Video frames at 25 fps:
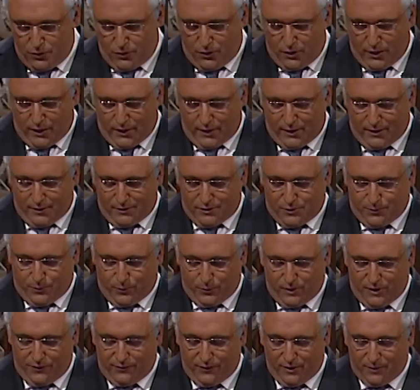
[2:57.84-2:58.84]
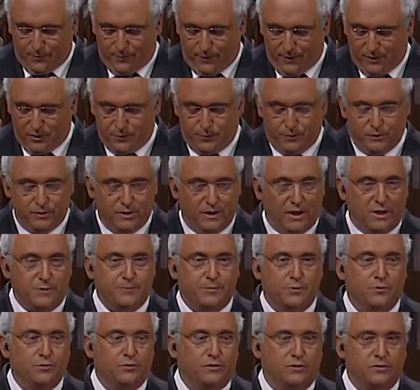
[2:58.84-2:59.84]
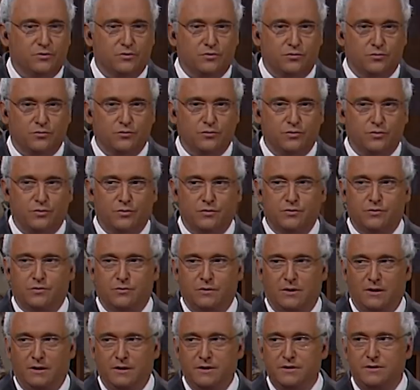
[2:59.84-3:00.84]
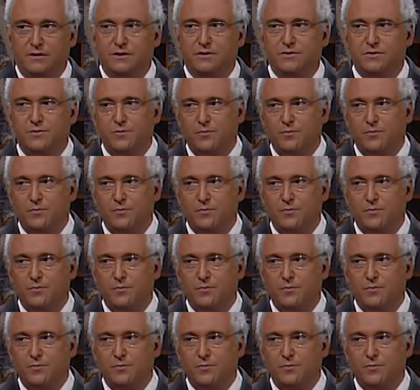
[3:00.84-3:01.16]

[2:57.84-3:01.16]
agora disponível para responder às perguntas dos seus jornalistas. Sobre o